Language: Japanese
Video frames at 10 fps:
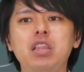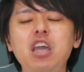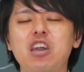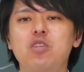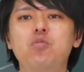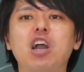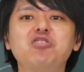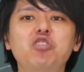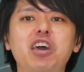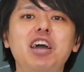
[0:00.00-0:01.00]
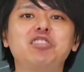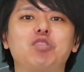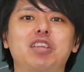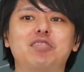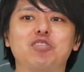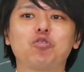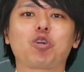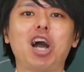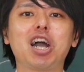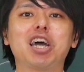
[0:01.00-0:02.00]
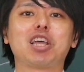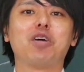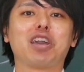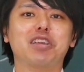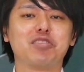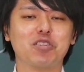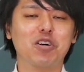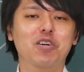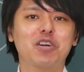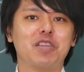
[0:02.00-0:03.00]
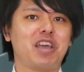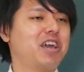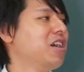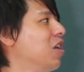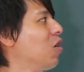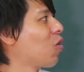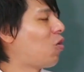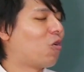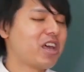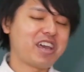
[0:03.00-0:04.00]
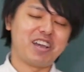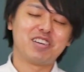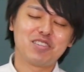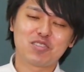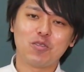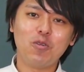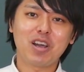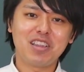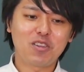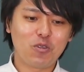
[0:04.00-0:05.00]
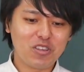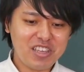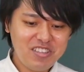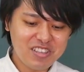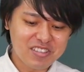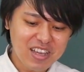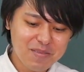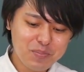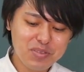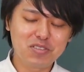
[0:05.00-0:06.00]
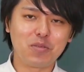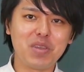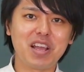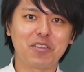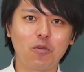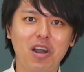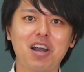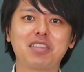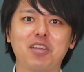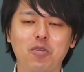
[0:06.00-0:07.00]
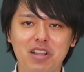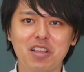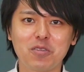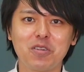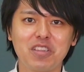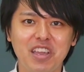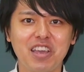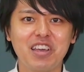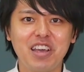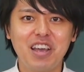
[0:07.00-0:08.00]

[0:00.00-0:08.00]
で、昔の偉い人はですね、ちょっと考えたわけですよ。ね、これ相関ってこういちいち散布図を見ないとわかんないのかなとね。